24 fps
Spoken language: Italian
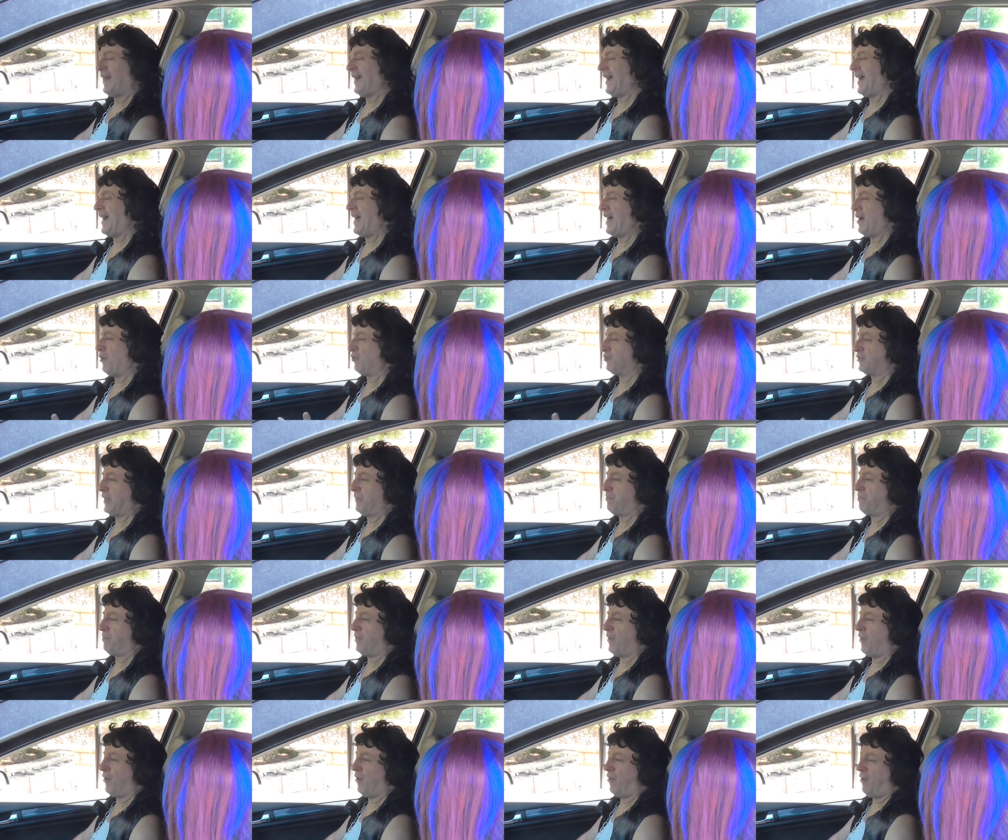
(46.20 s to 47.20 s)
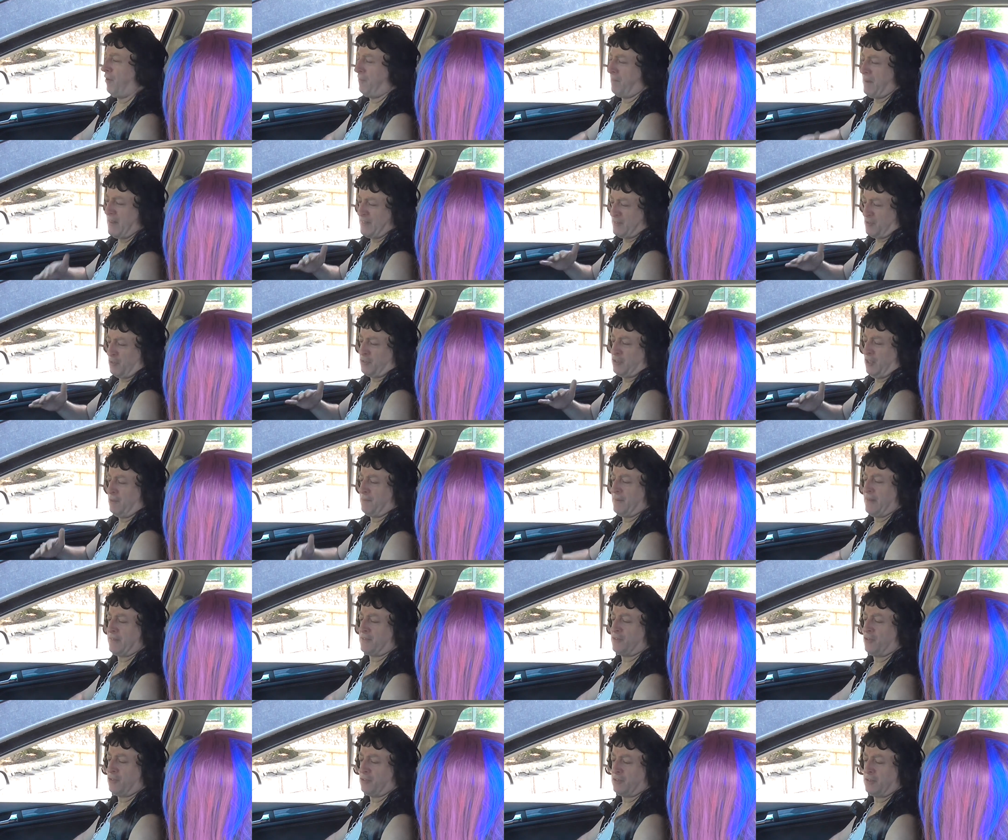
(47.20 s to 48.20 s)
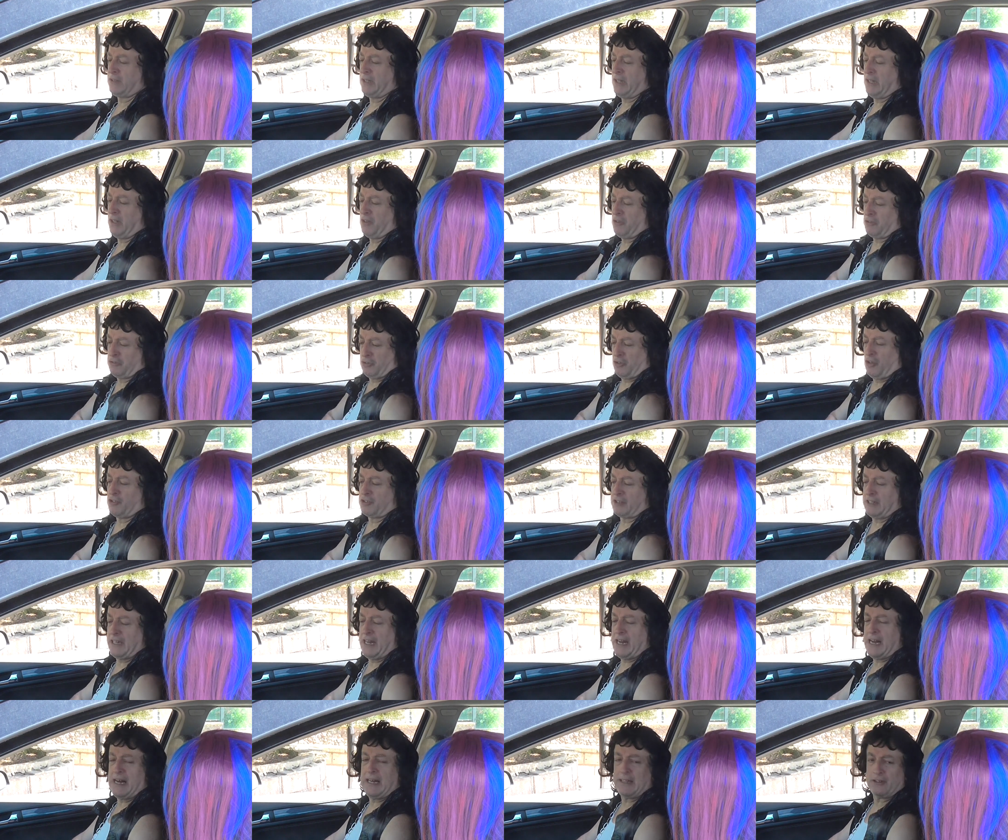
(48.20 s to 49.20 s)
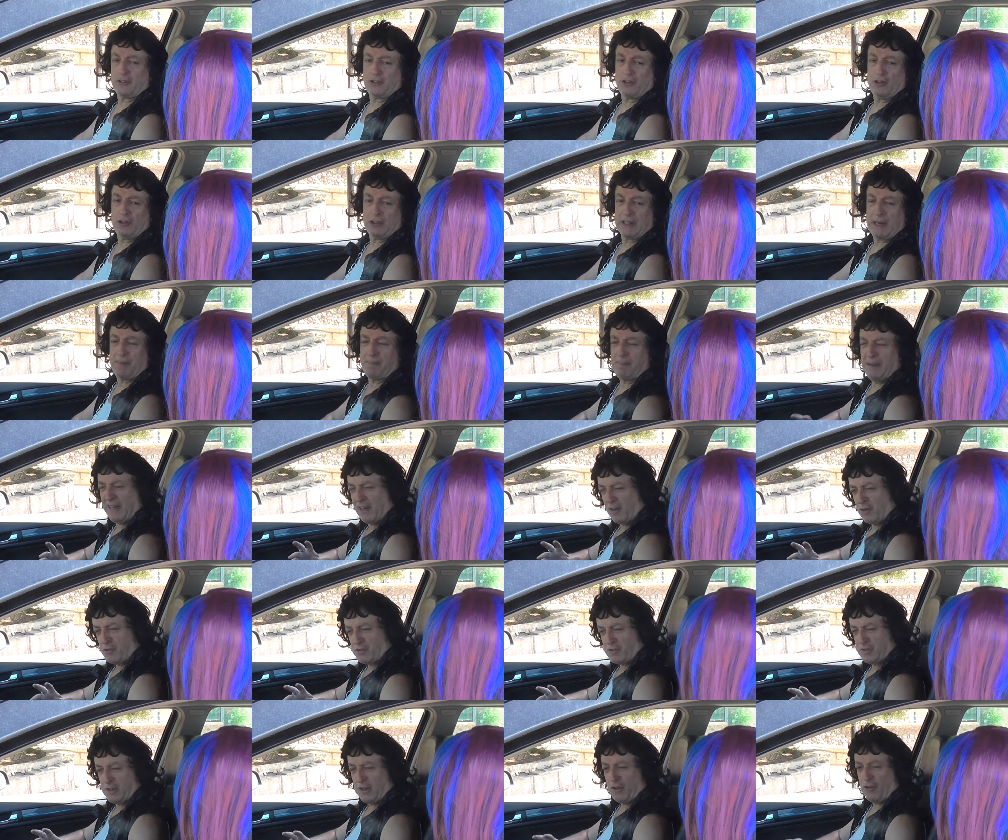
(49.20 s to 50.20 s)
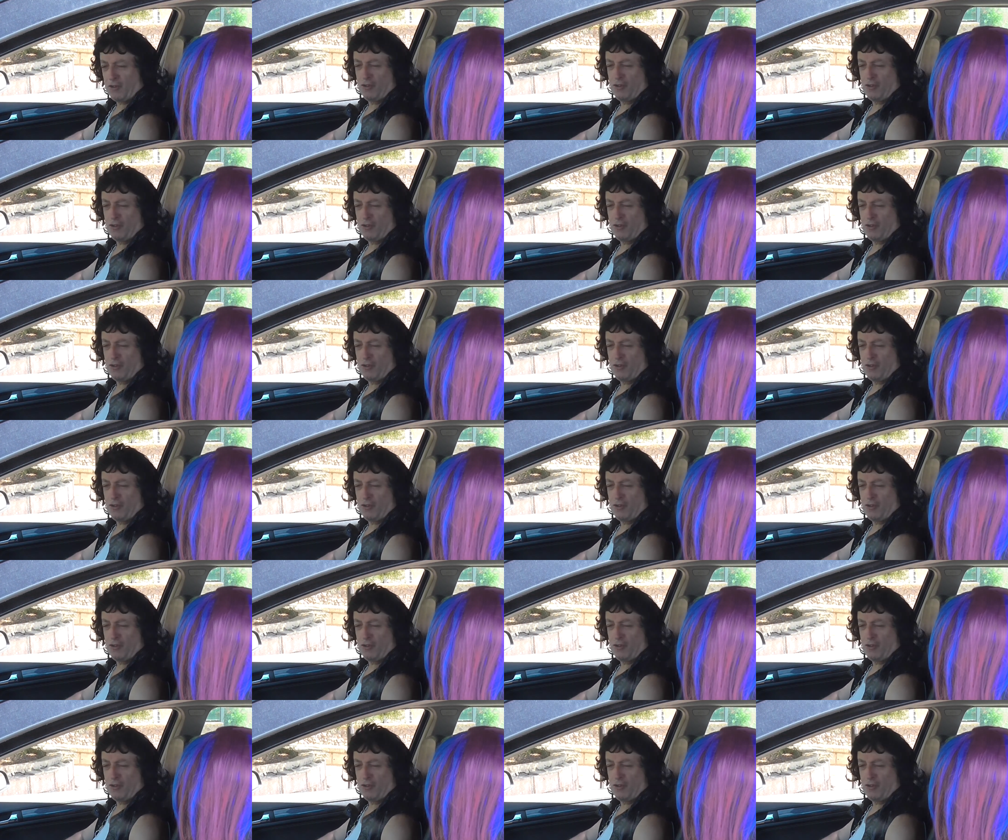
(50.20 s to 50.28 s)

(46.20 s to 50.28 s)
È un tipo bassottino bassottino, torchiato, capelli rossi